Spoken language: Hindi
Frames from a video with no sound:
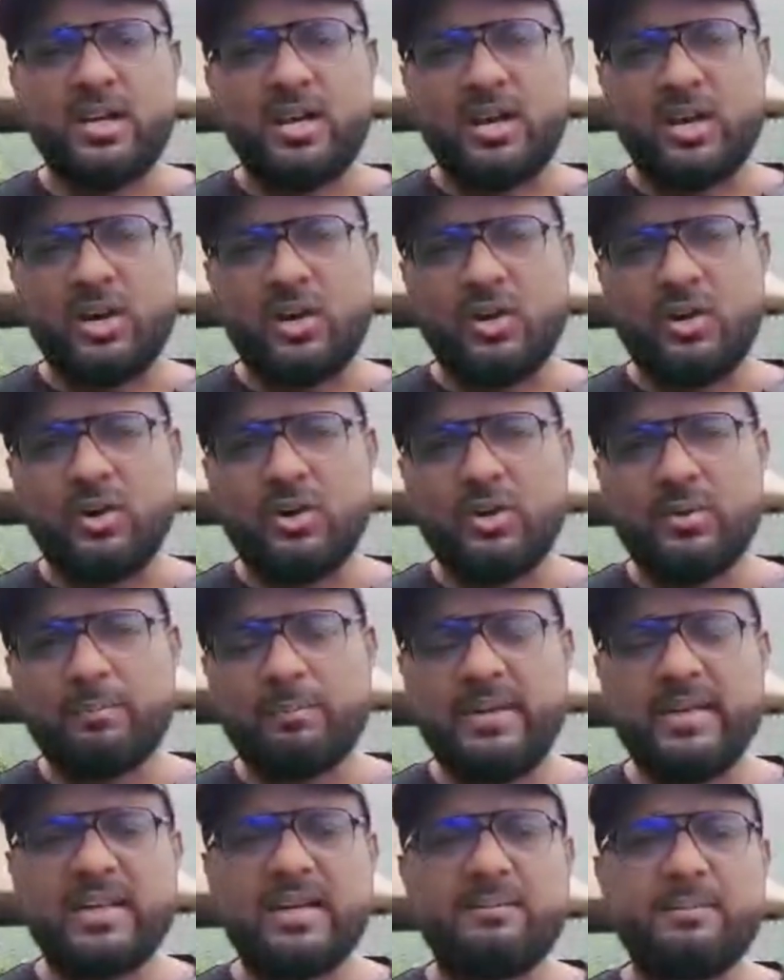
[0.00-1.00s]
और
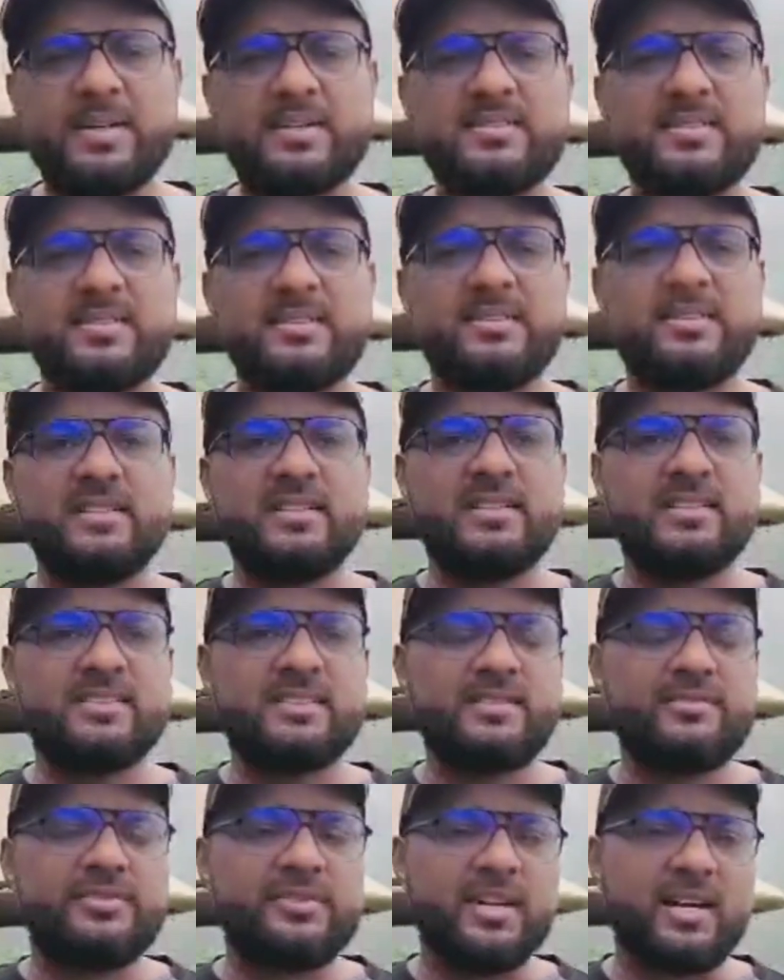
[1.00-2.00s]
मेरा मकसद
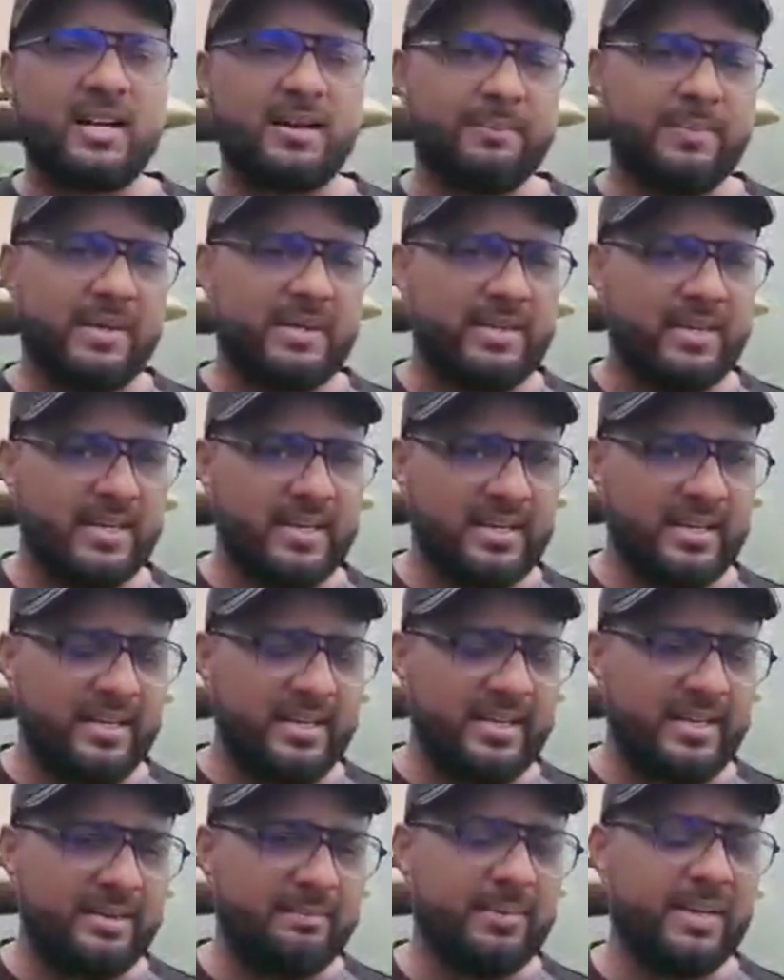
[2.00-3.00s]
सिर्फ यहाँ पे ये नहीं
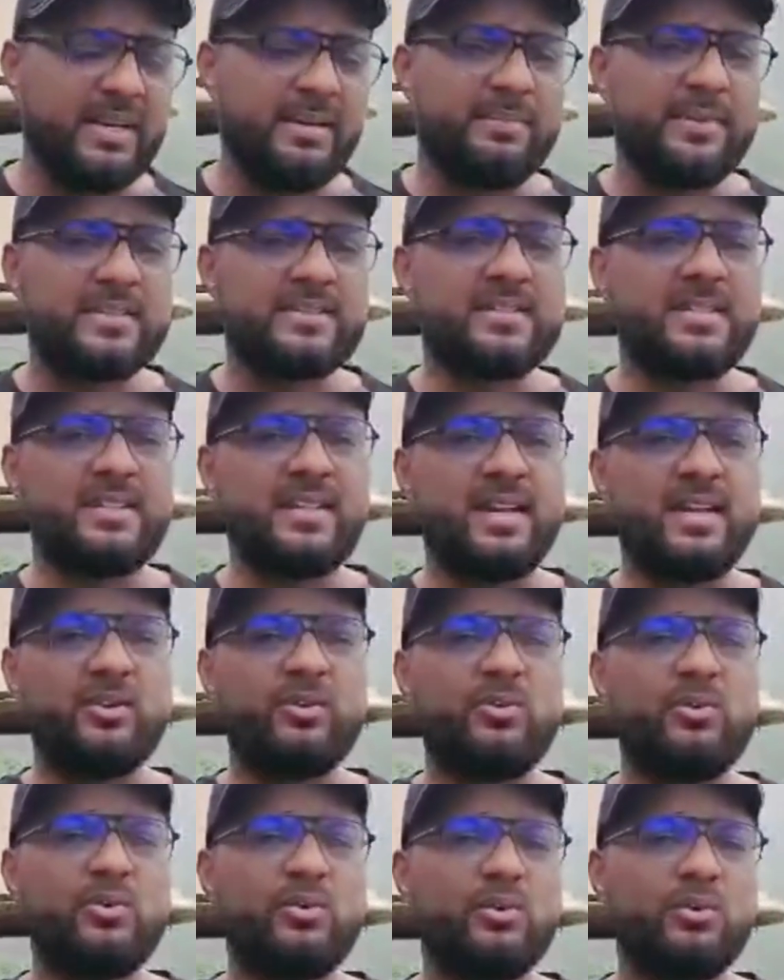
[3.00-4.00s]
है मेरा मकसद है
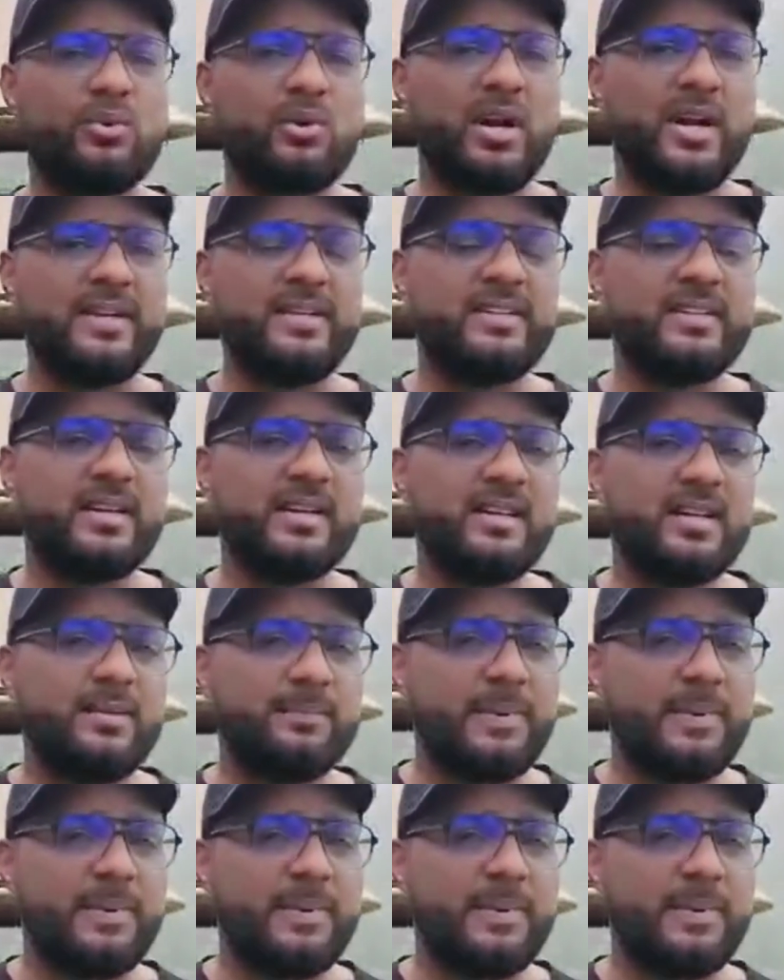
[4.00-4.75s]
लोगों को गाइड करना